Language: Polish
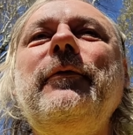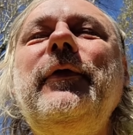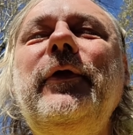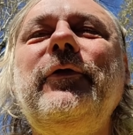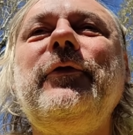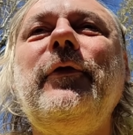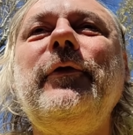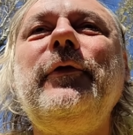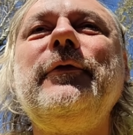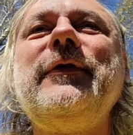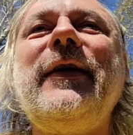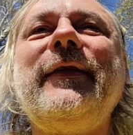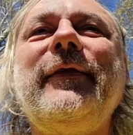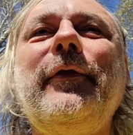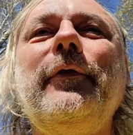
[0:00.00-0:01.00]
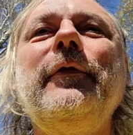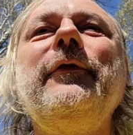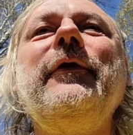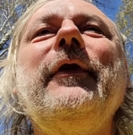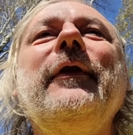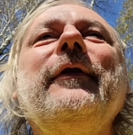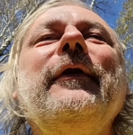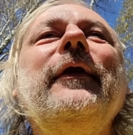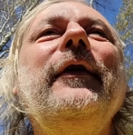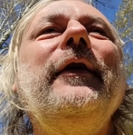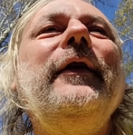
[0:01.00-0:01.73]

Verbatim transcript: Niszczą ją na co dzień,